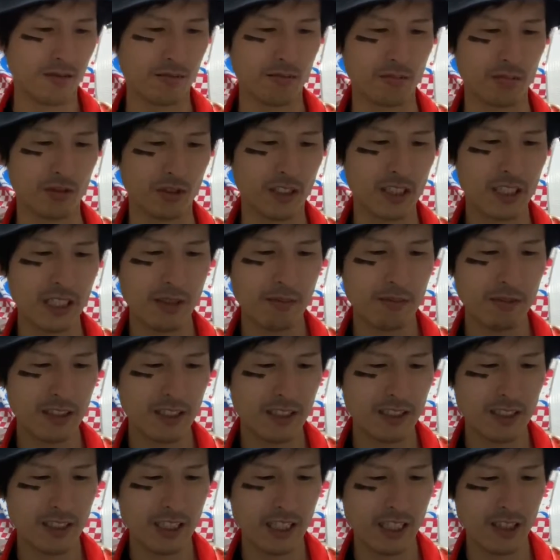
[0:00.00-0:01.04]
ブシェミ
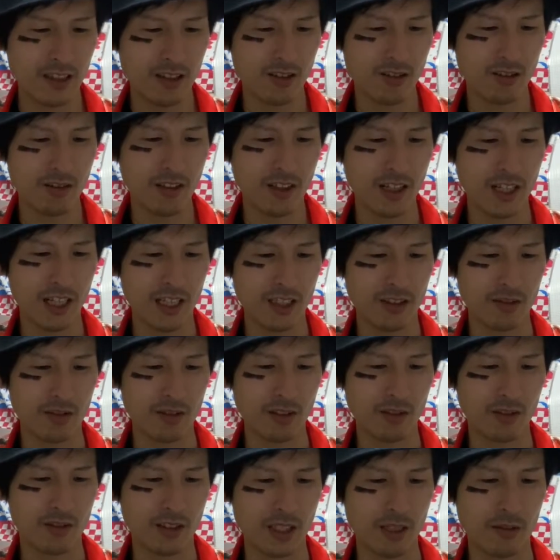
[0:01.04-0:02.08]
さんの回答
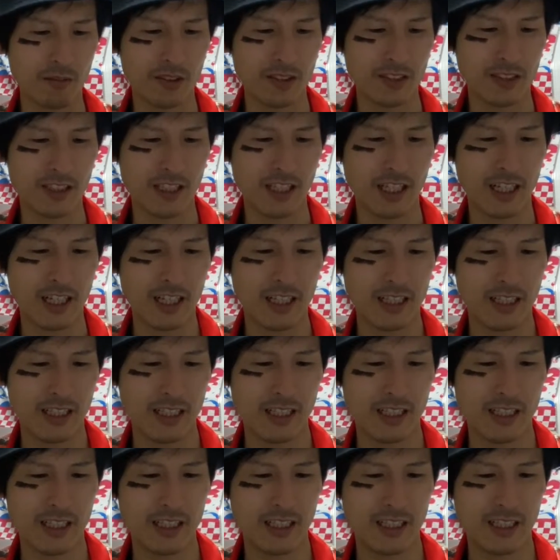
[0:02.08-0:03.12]
でございますね。
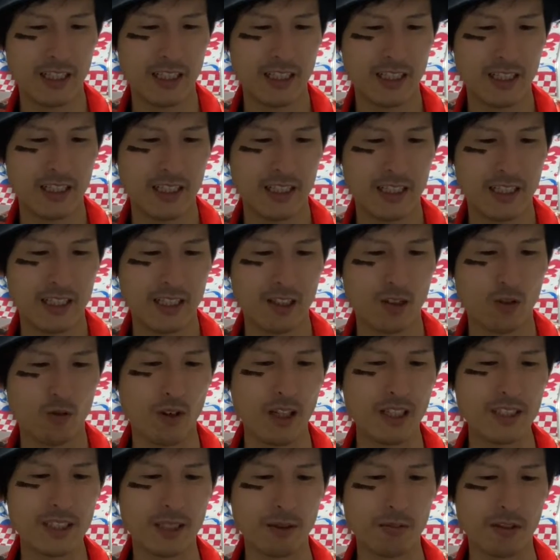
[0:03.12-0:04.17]

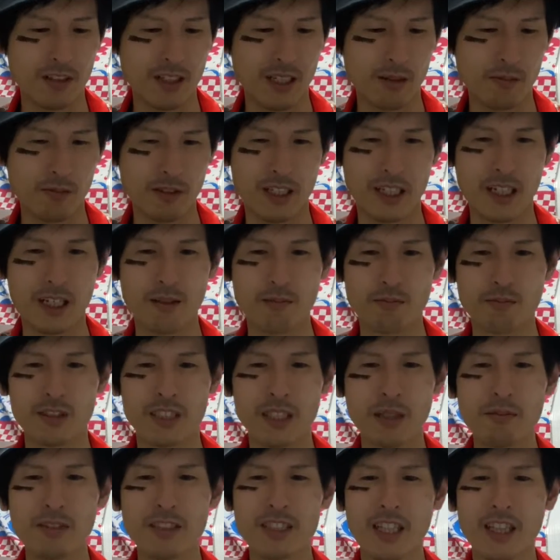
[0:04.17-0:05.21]
ワンセブンライブから
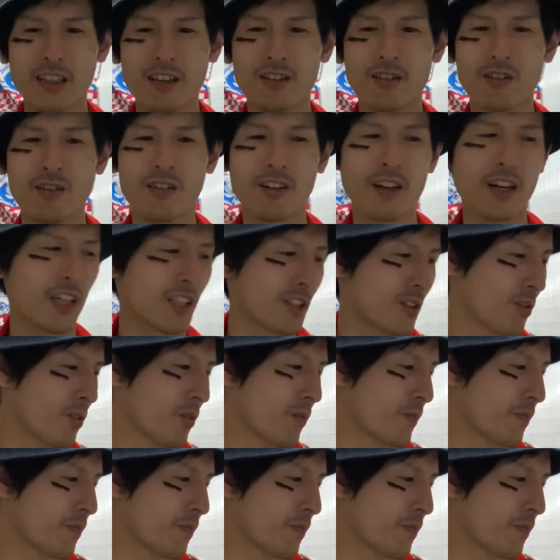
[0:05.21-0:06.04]
ブシェミさんの回答。